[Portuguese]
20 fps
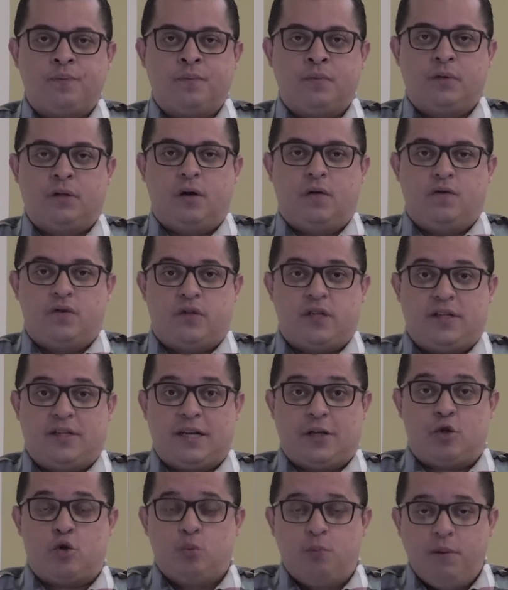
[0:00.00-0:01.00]
Então você
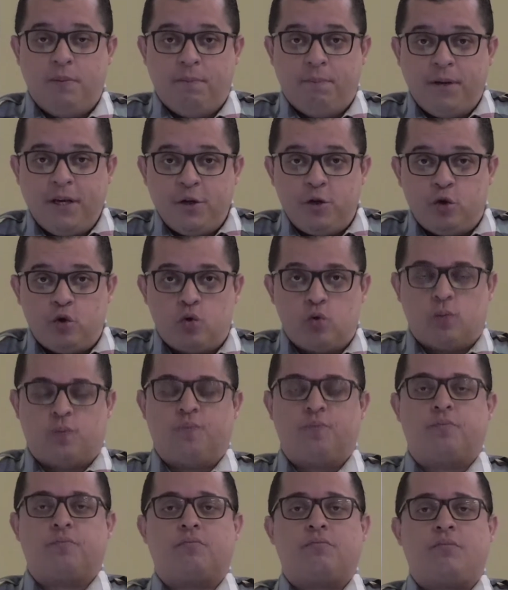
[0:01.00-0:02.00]
está submisso
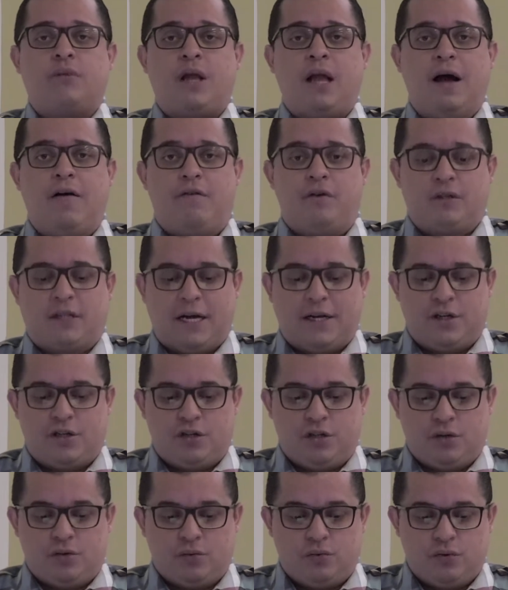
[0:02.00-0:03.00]
à vontade de
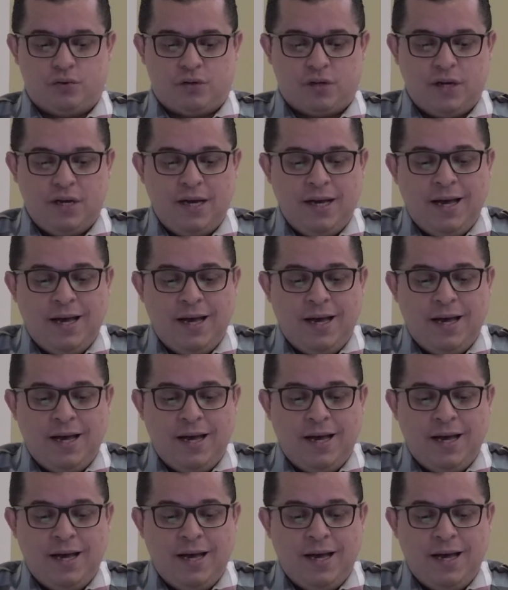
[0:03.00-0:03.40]
Jesus.